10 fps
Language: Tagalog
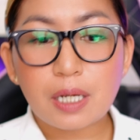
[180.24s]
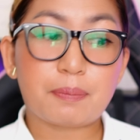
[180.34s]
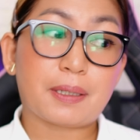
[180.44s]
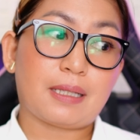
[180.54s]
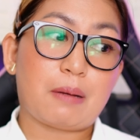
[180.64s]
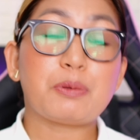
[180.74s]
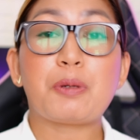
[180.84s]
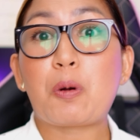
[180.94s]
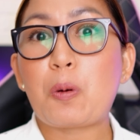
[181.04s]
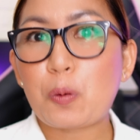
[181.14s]
at pagkatapos
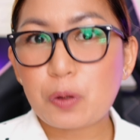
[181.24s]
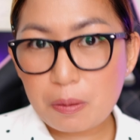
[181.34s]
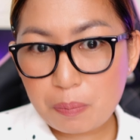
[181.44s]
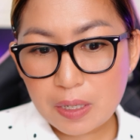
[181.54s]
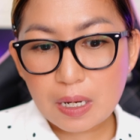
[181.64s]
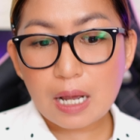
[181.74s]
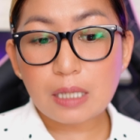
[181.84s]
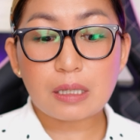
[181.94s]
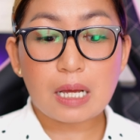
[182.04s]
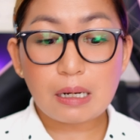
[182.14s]
mag-OTP
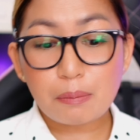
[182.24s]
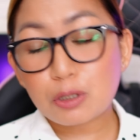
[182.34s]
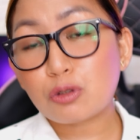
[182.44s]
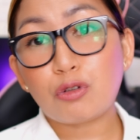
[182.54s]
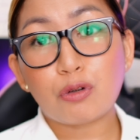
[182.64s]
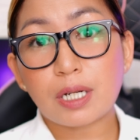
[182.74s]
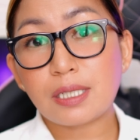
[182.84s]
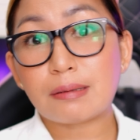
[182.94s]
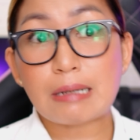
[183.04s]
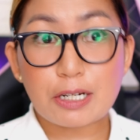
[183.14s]
ka at lalabas to yung
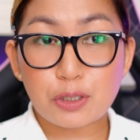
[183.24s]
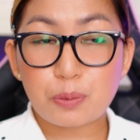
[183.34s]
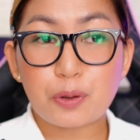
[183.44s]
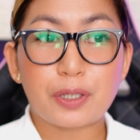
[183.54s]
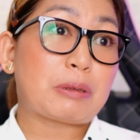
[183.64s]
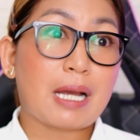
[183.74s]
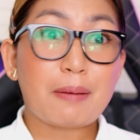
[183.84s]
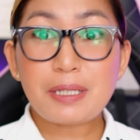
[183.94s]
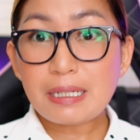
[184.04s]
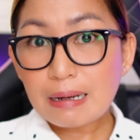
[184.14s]
kanyang dashboard.
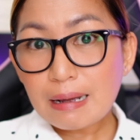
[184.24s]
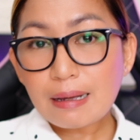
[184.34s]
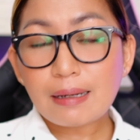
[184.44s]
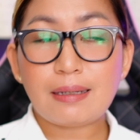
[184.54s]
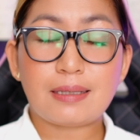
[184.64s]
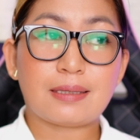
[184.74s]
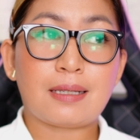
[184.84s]
Sabi niya nga is